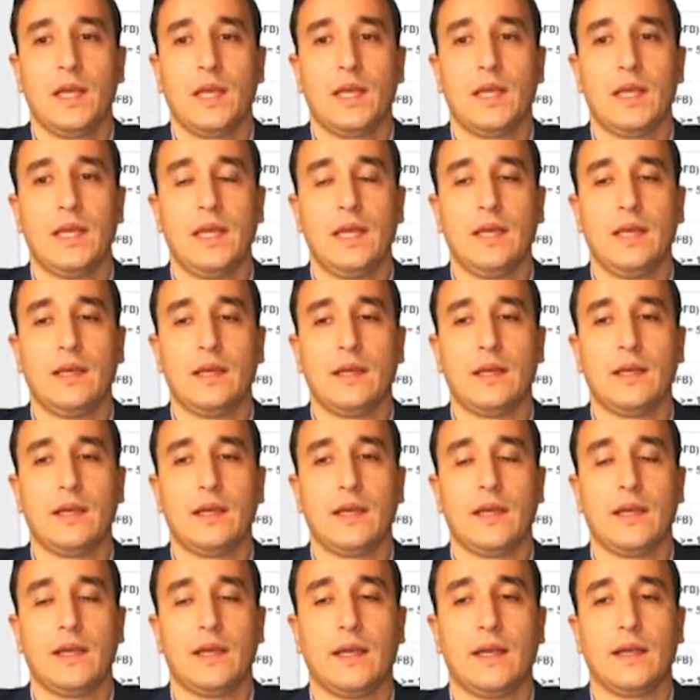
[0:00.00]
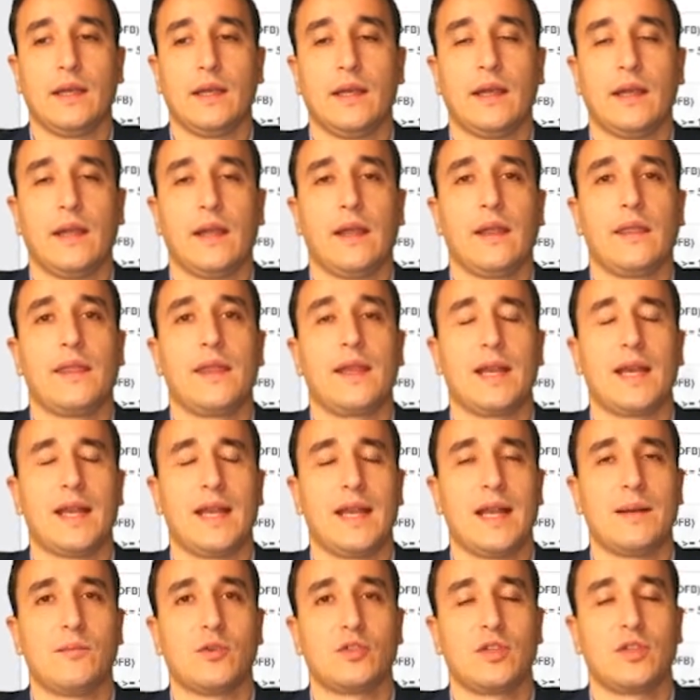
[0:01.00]
y eh,
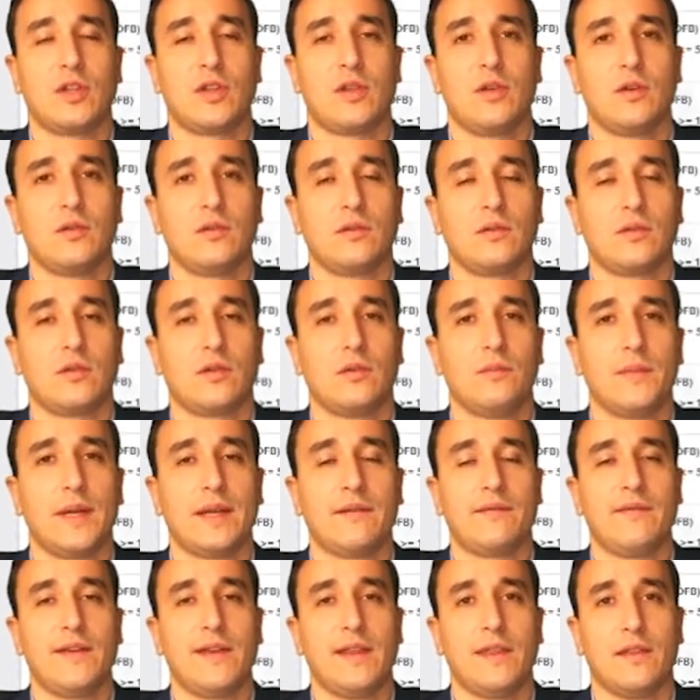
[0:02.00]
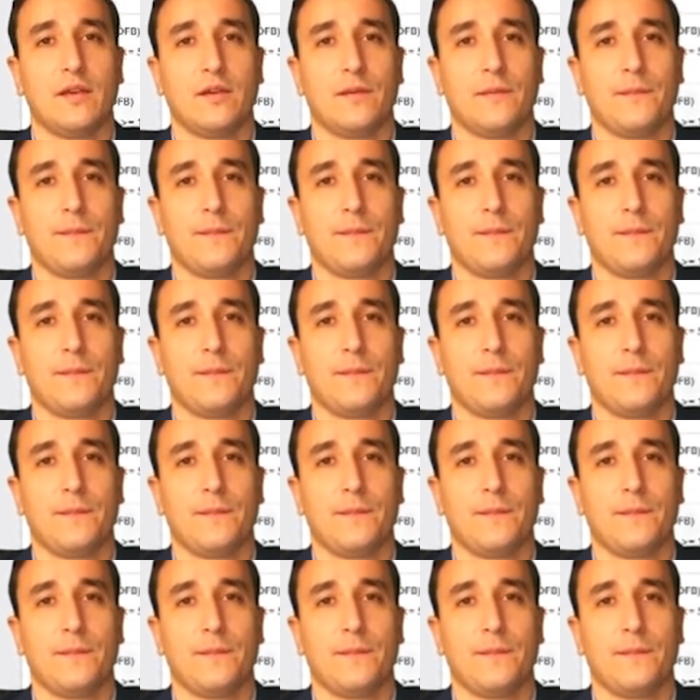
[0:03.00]
cerraría la posición con beneficio.